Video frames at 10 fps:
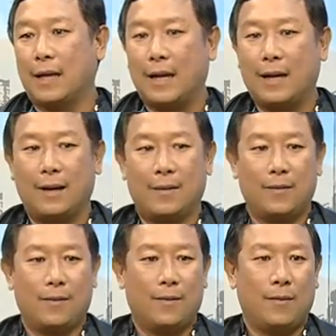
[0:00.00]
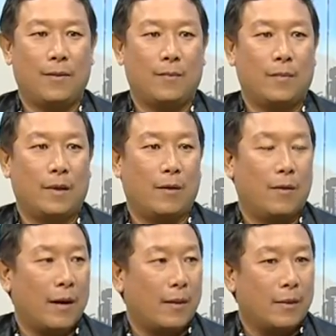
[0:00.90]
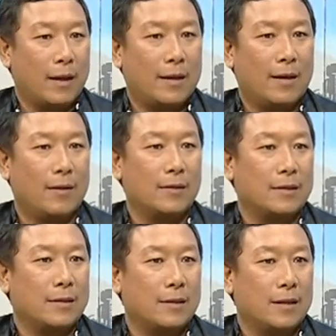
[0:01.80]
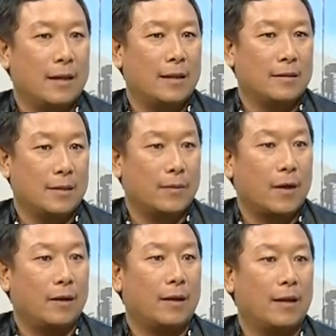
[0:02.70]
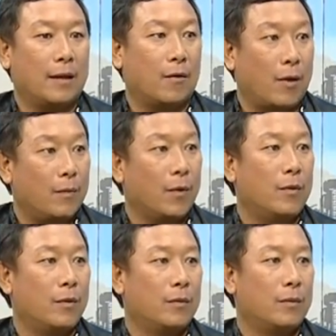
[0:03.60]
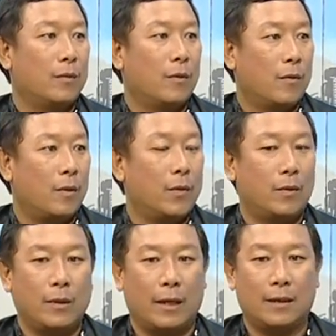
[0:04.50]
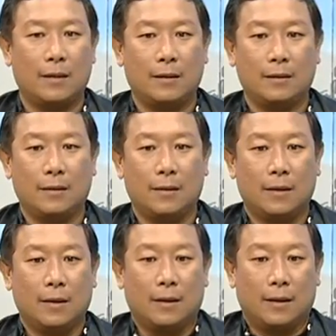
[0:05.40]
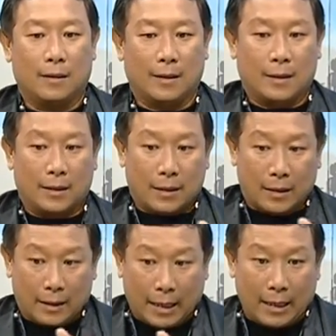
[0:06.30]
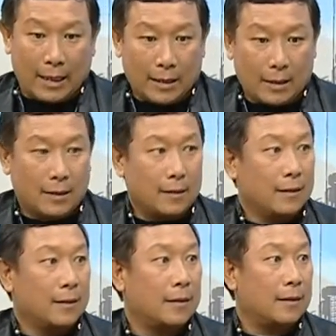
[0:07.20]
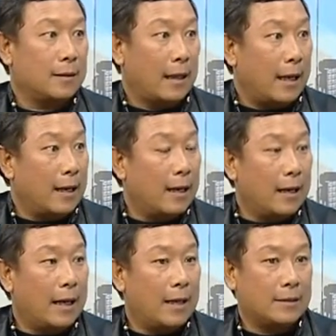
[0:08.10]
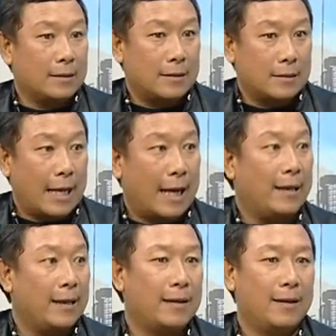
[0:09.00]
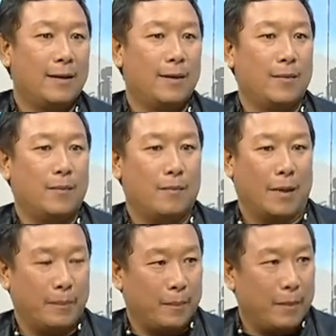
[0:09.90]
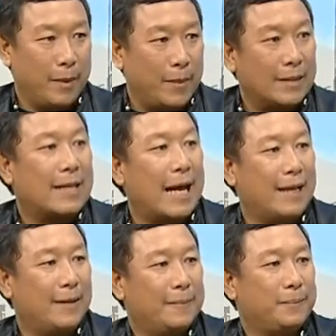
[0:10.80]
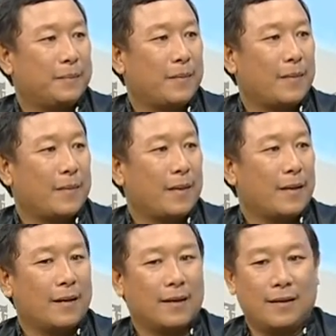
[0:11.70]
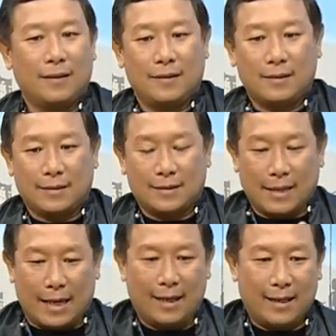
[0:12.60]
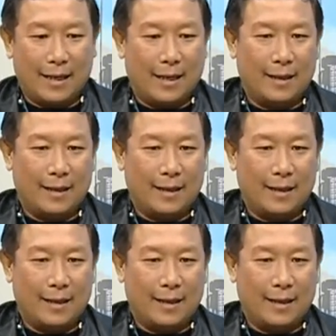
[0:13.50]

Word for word: ถ้าแล้วคนนี้คือเขาจะสืบทอดกันความรู้ความรู้เนี่ยคือแต่ละแต่ร่างสายเนี่ยคือมันมีเป็นสาย ครับ คือสาย